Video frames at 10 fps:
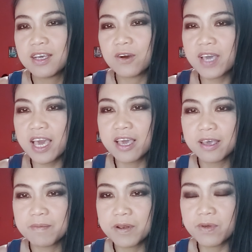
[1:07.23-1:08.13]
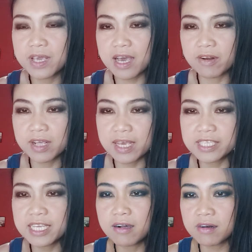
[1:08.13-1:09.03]
โอเค ไปดูอีกข่าวหนึ่งค่ะ
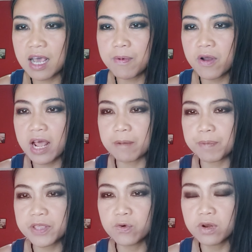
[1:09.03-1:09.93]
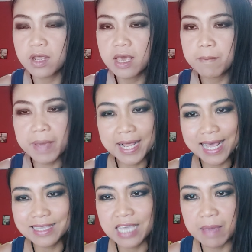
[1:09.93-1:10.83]
จิราพรอัดประยุทธ์ ไม่ก
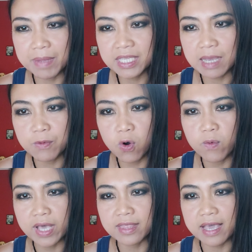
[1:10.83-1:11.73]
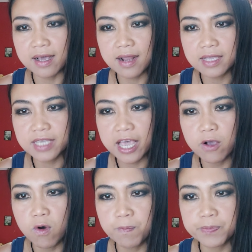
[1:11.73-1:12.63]
ล้าจ่ายมัดจำโควิดแต่กล้าใช้
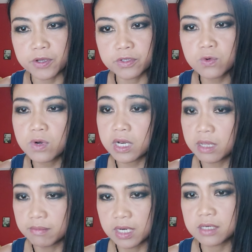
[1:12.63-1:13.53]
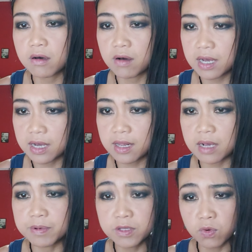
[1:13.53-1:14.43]
งบต่อสู้คดีเหมืองทองอัครา
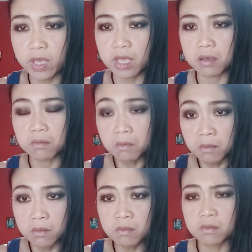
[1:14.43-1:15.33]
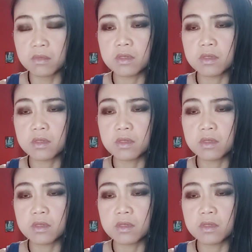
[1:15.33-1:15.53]
เพื่อตัวเองอืม